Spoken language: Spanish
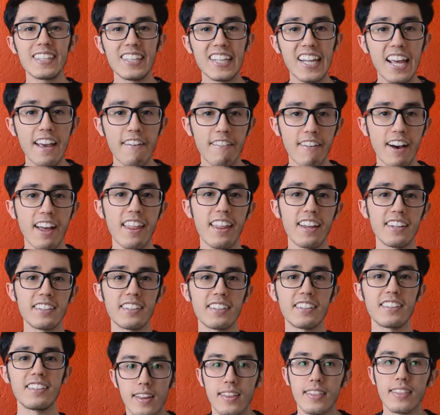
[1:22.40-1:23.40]

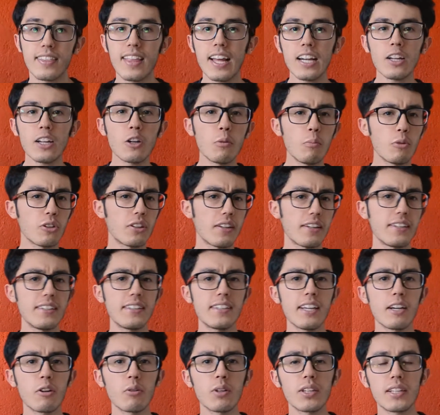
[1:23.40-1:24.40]
nevadas. Tal como te
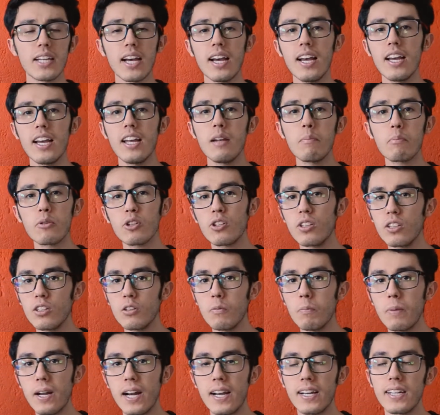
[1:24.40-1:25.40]
diste cuenta, el
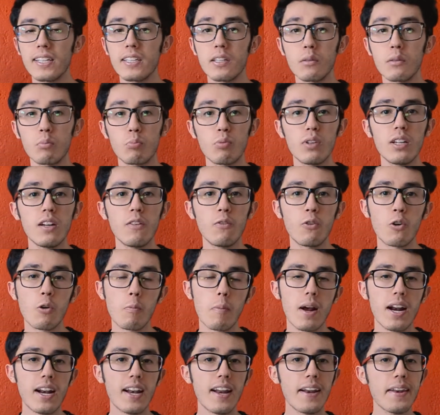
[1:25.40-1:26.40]
proceso para que se pueda
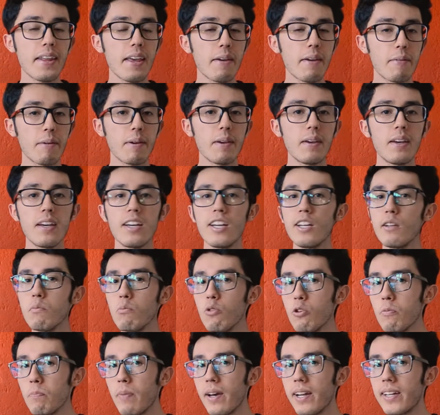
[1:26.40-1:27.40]
formar la nieve es
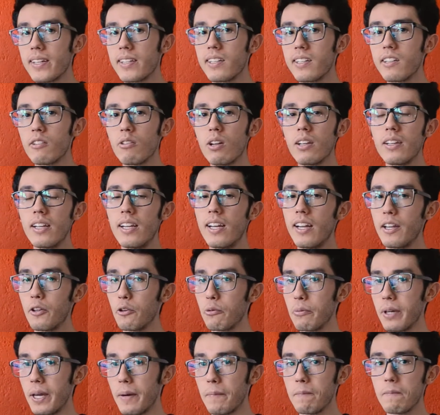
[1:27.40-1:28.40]
muy parecido al de la
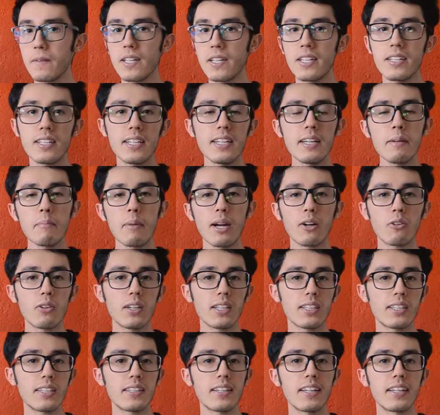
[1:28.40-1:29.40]
lluvia. Sin embargo,
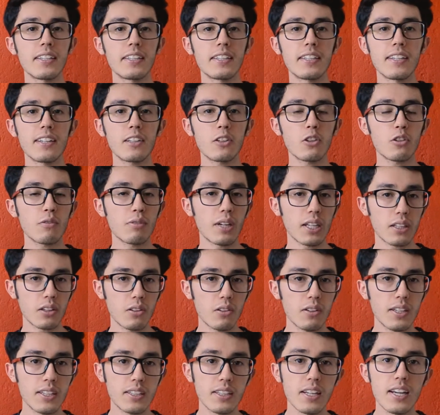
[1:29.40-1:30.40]
existen ciertos
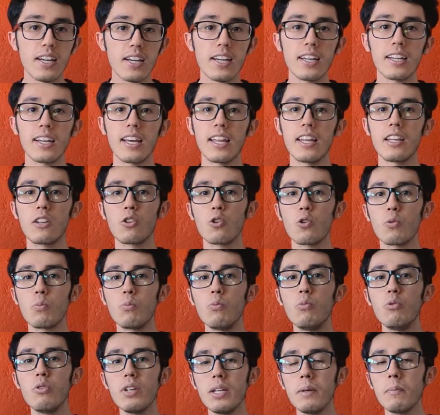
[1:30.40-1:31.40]
factores que
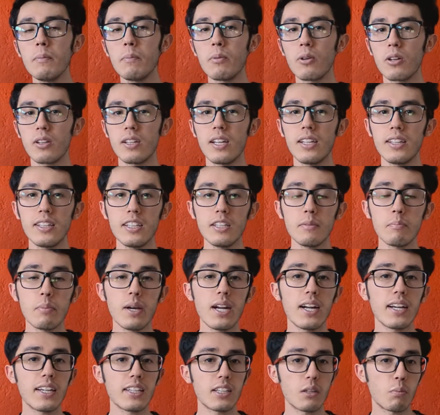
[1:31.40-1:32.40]
son muy importantes
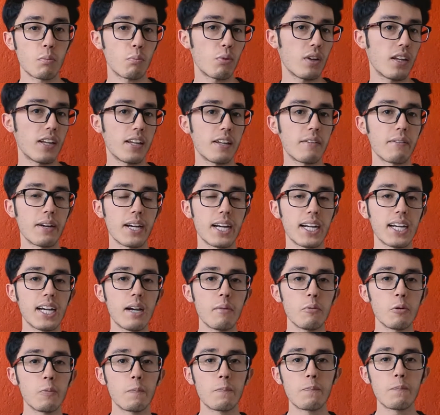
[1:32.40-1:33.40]
para que se pueda llevar a
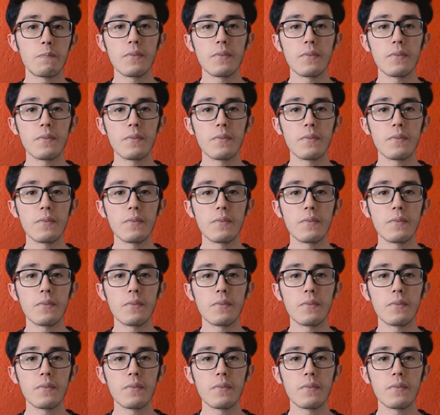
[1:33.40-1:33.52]
cabo.